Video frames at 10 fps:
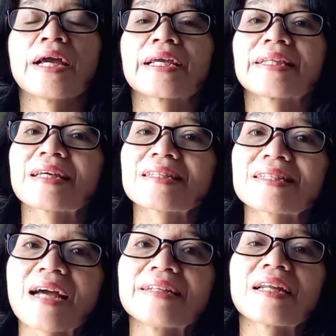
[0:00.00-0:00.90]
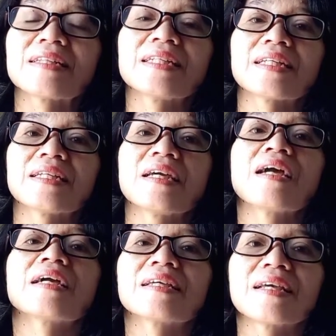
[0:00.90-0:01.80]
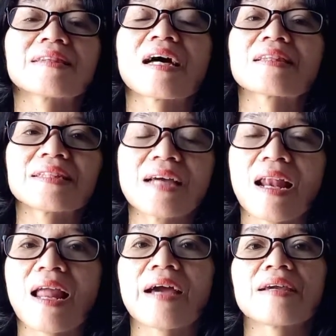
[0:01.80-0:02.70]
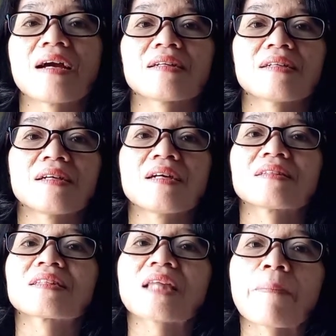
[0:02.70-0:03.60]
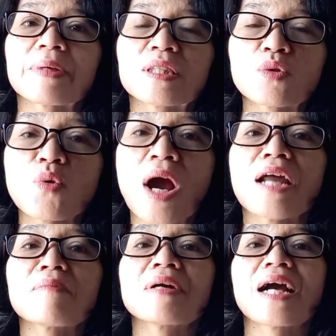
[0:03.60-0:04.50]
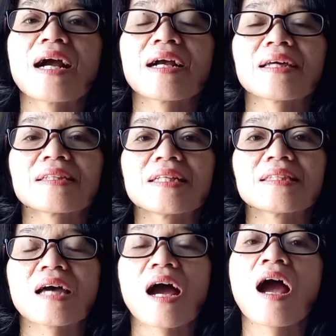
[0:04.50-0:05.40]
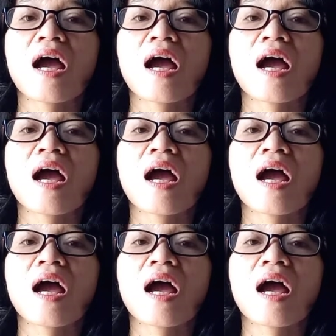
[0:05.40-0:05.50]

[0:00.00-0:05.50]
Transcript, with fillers: Kita sadar diri kita tidak layak tetapi Tuhan mengangkat kita,